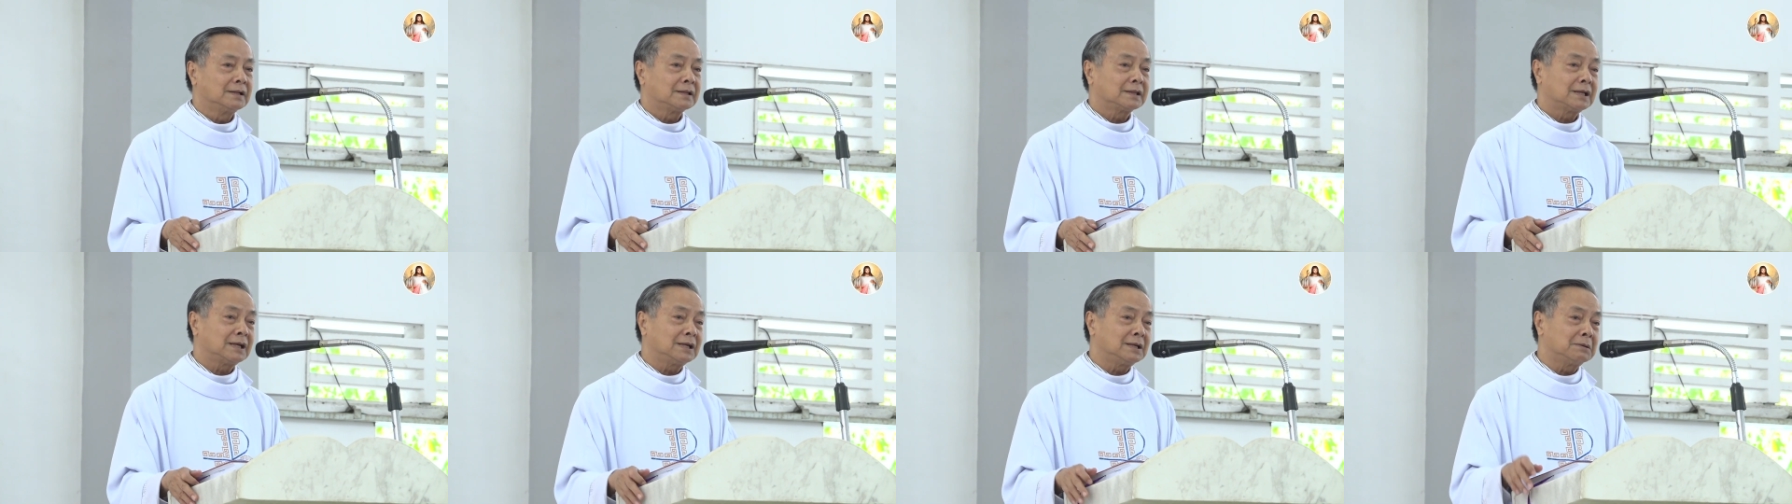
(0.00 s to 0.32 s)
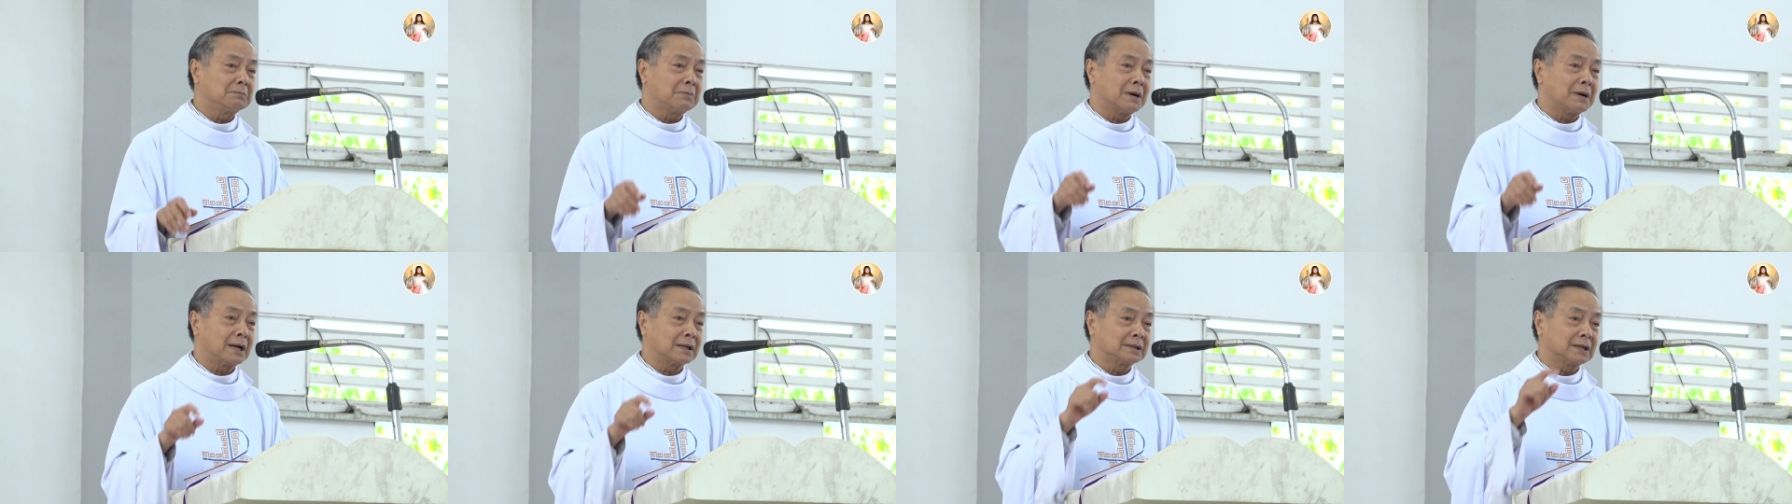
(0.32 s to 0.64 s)
thế
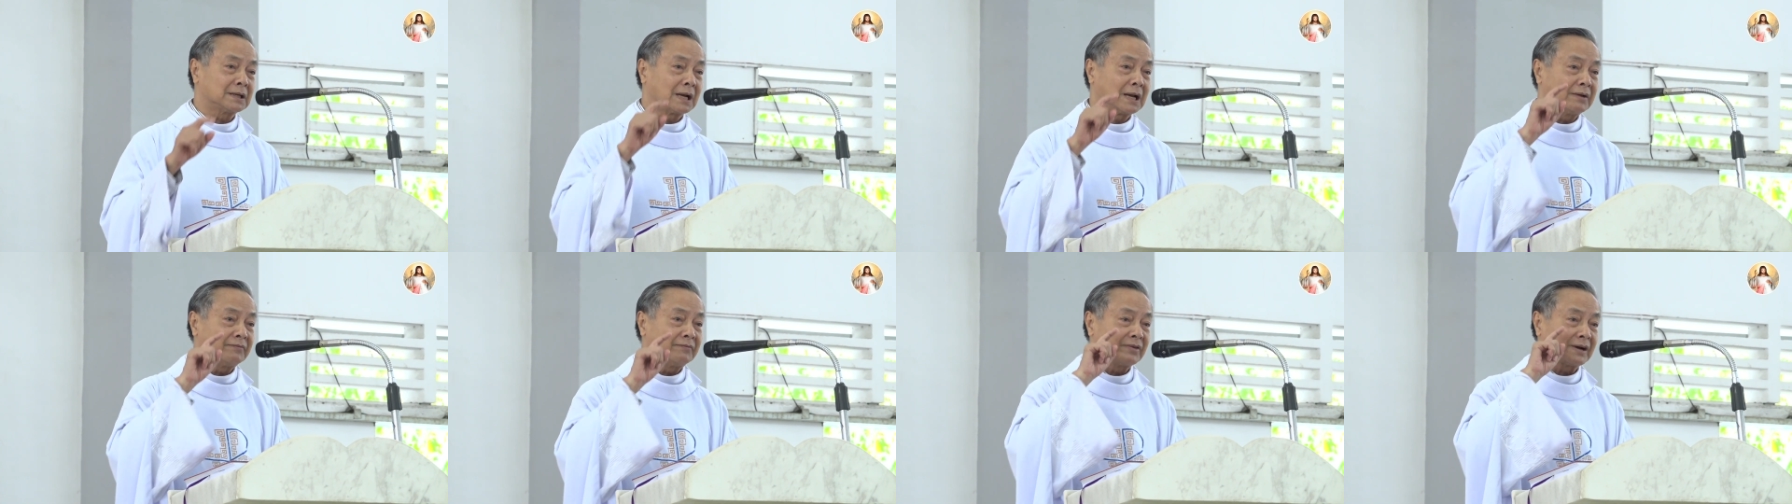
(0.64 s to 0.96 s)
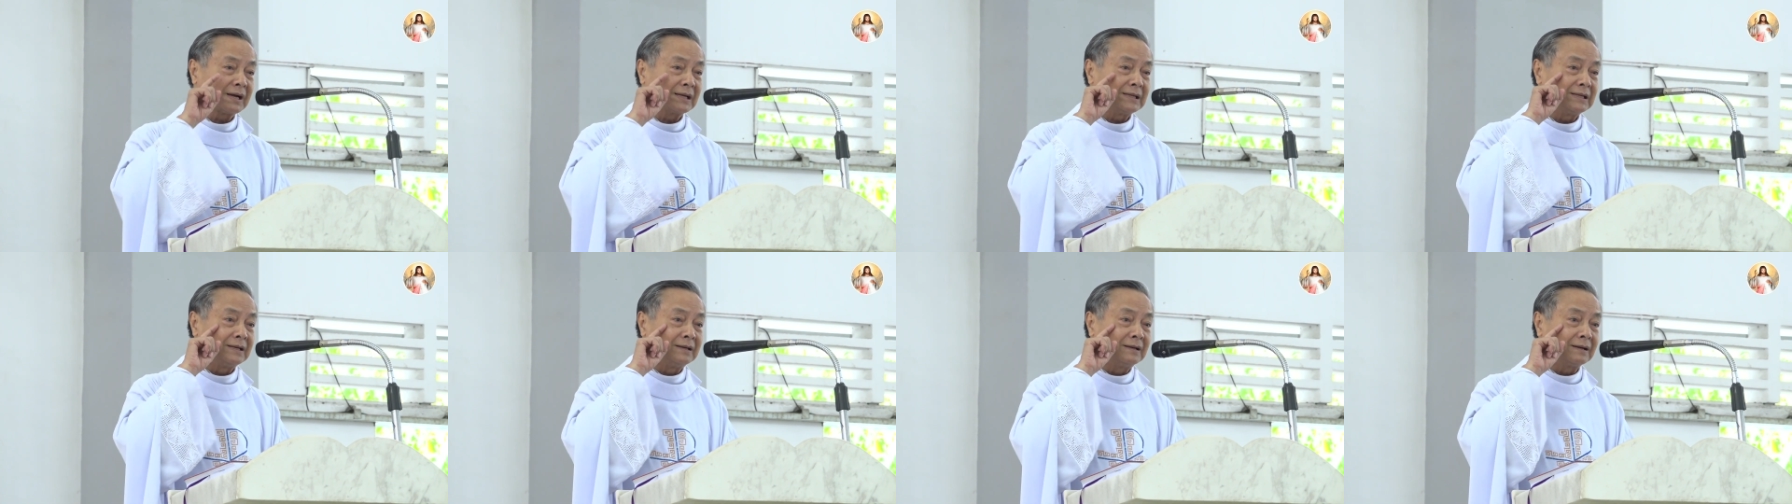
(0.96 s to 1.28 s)
nhưng mà giờ đây với
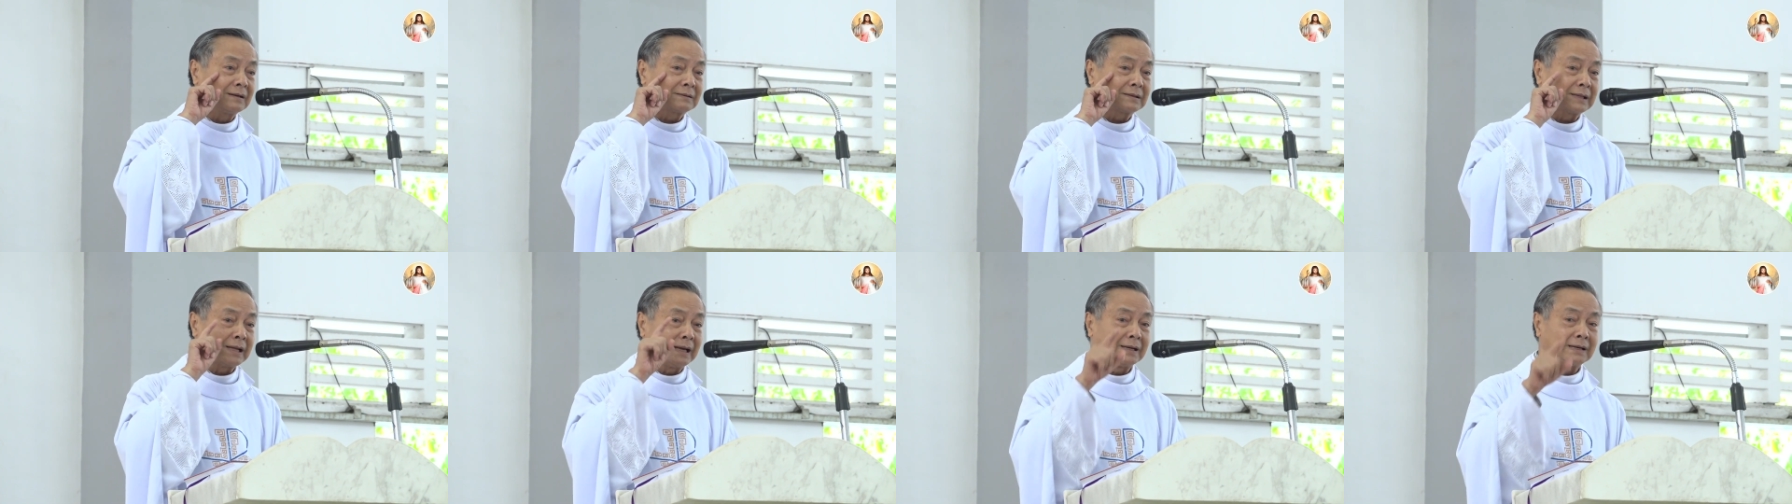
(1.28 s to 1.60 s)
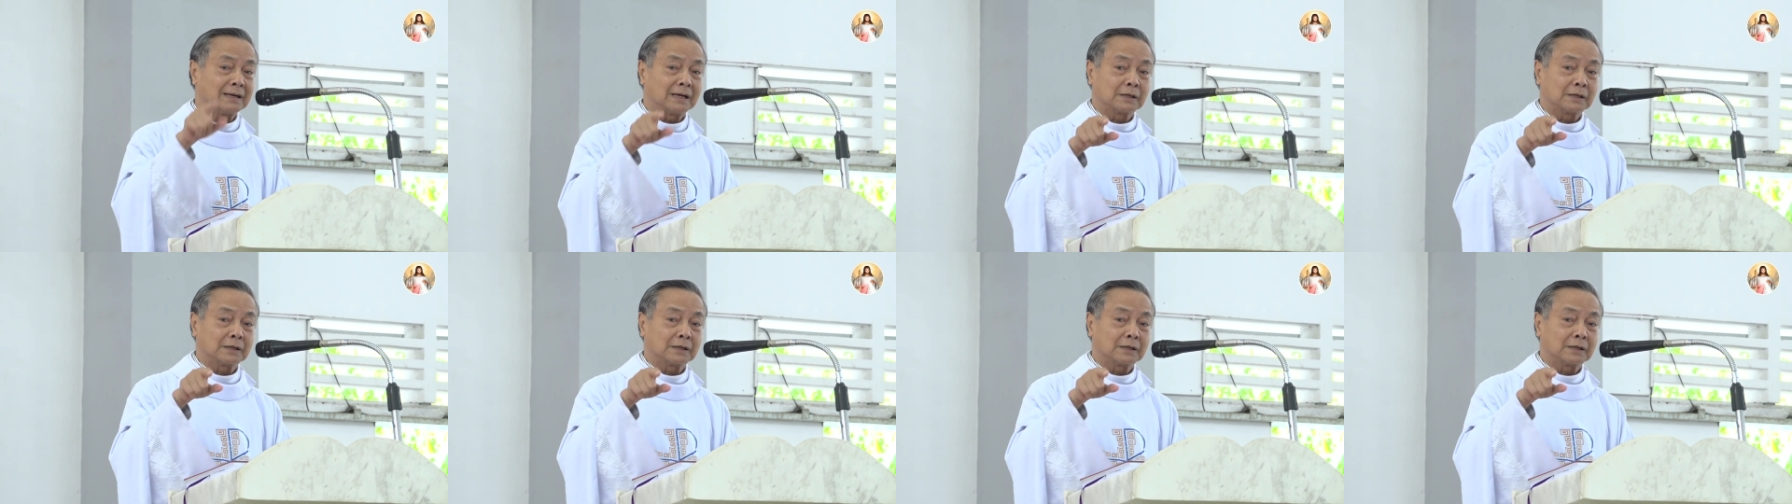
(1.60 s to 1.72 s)
cái nhìn đức tin